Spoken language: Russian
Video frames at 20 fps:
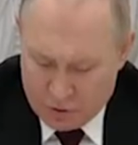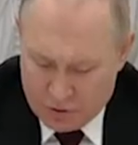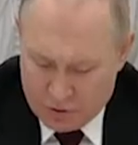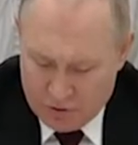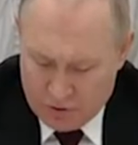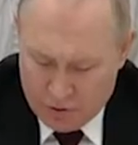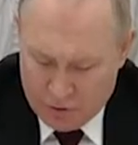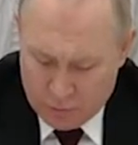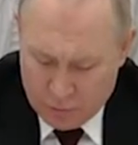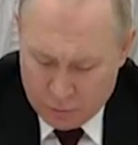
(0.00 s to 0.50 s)

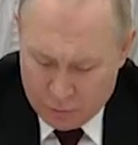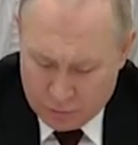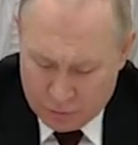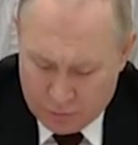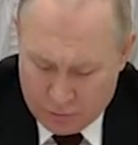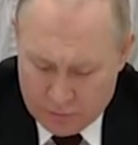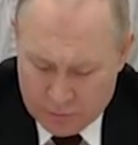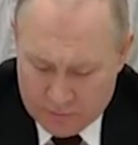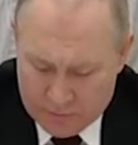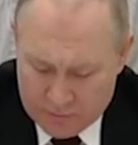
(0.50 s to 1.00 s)
но и
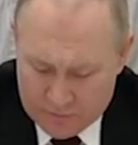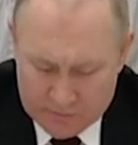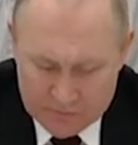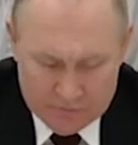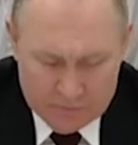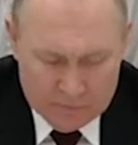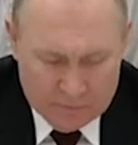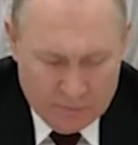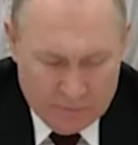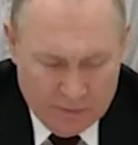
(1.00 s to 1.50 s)
поддержка
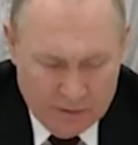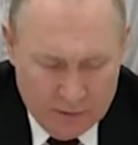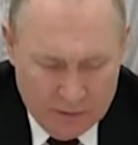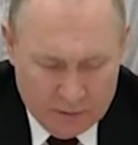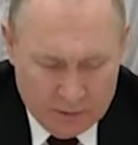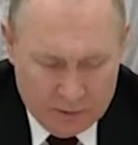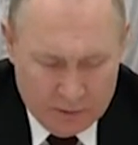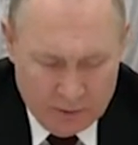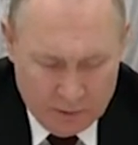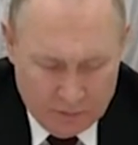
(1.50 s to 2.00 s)

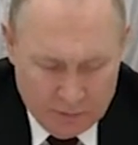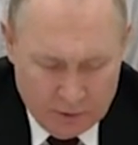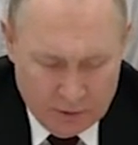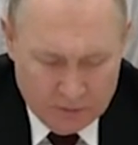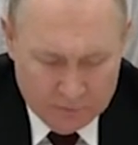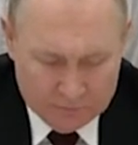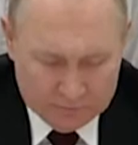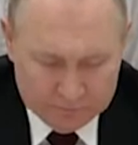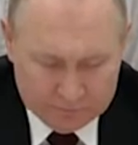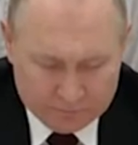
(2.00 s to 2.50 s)
их
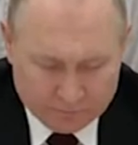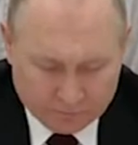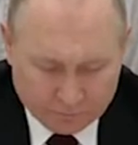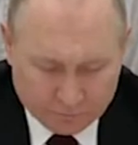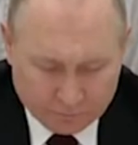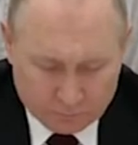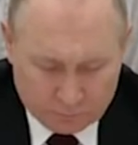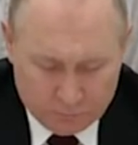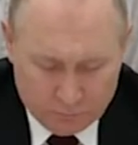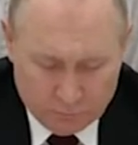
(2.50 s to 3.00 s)
претензий на
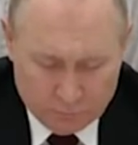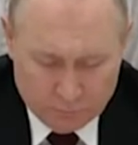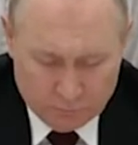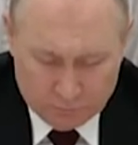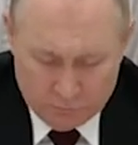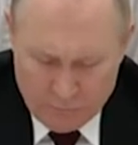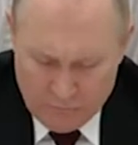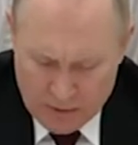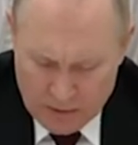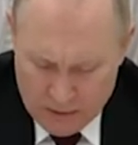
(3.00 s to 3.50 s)

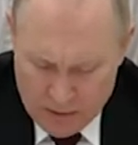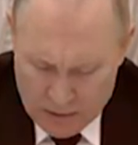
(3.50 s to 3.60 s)
расширение